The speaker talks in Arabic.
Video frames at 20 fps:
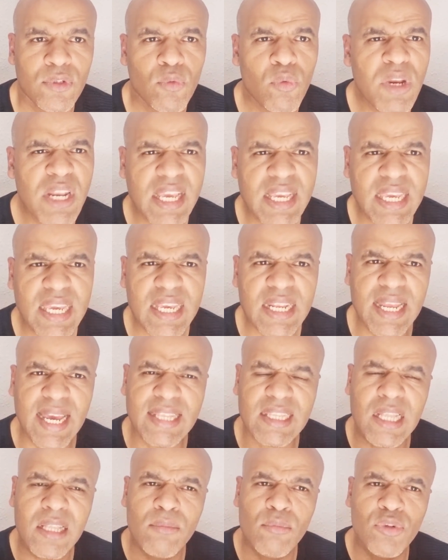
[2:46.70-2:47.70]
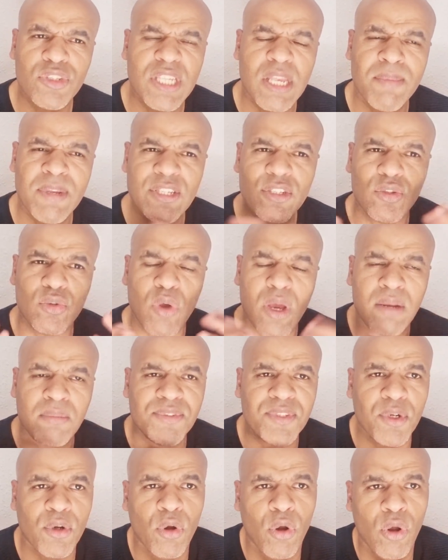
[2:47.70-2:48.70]
ولكن عدد المصابين السؤال
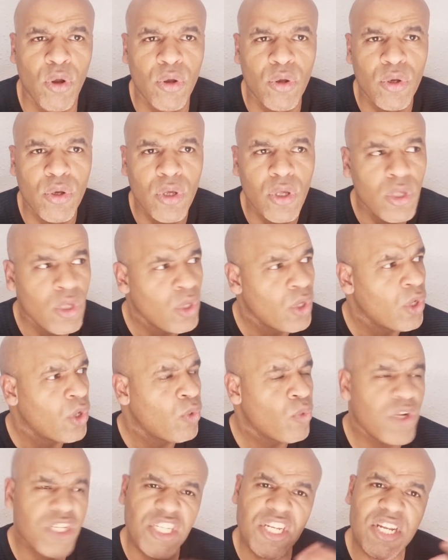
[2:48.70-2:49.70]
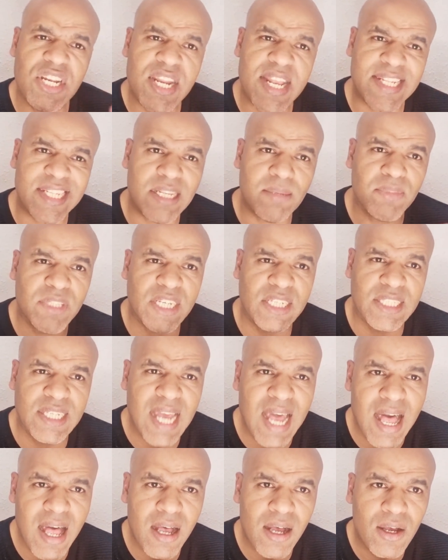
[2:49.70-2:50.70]
مطروح واش الناس اللي
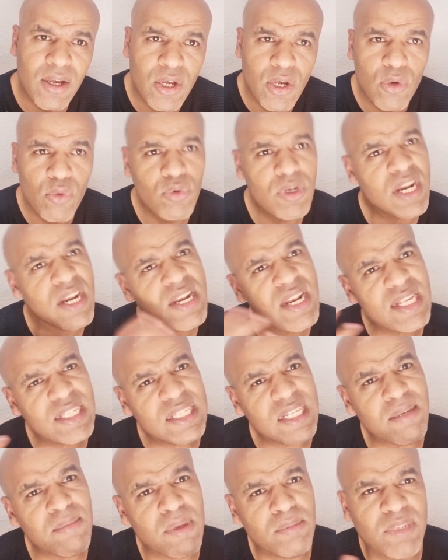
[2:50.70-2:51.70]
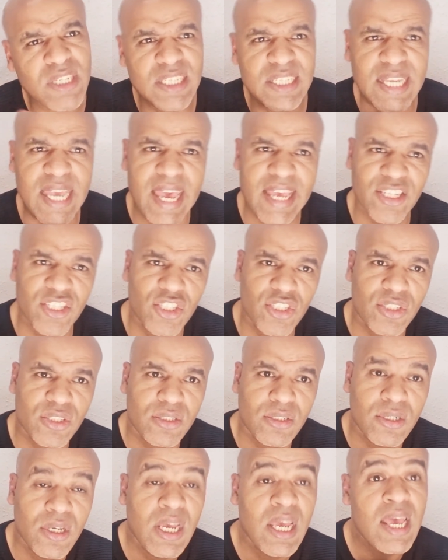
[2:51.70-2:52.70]
مدقدقه ولا الناس اللي ما
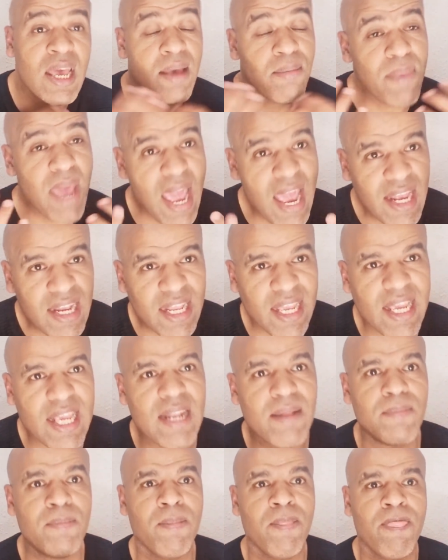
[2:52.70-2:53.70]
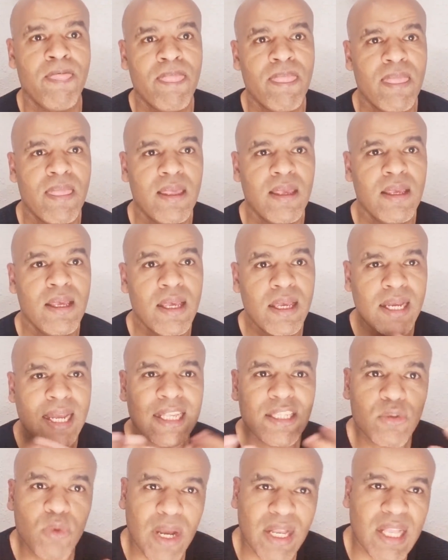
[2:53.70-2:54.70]
مدقدقاش مع العلم
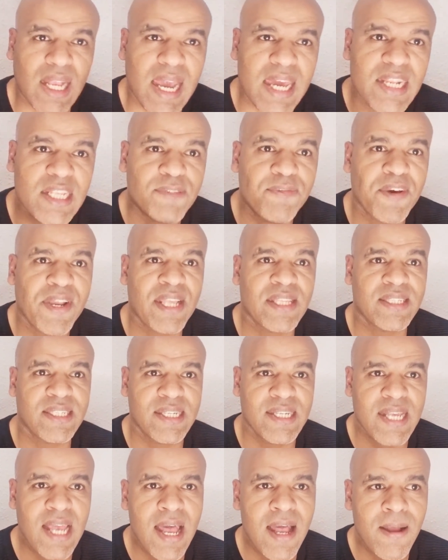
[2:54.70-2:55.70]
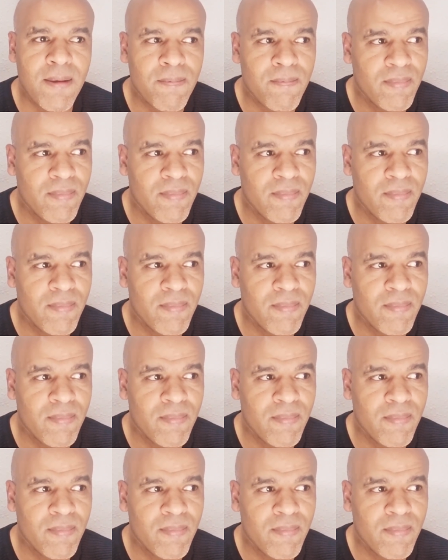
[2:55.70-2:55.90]
كانت واحد القناه فرنسيه